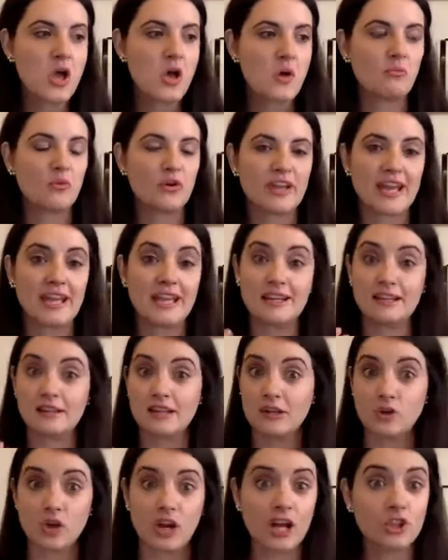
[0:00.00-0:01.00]
voy a ir
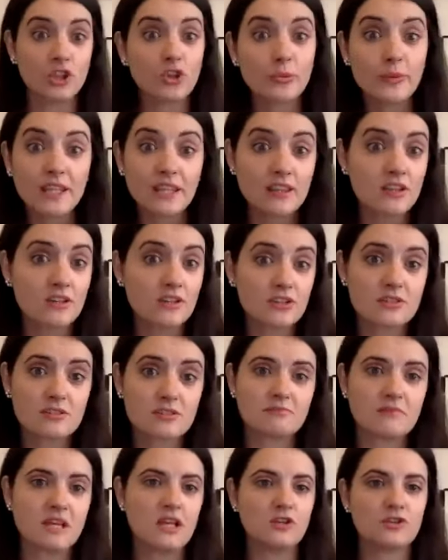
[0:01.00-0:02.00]
colgando
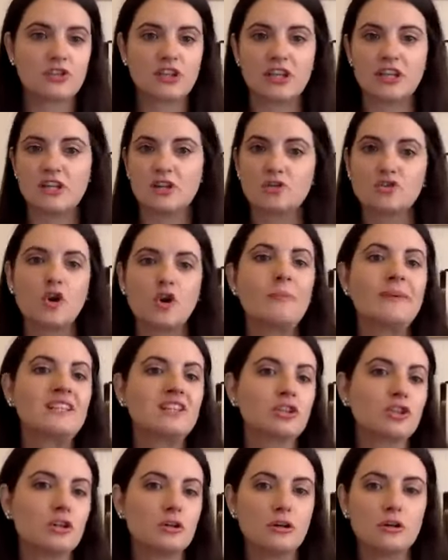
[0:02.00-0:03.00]
vídeos en los que os
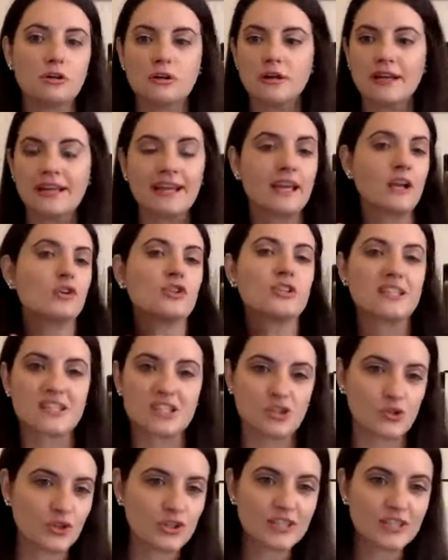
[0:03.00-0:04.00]
comento en qué cosas estoy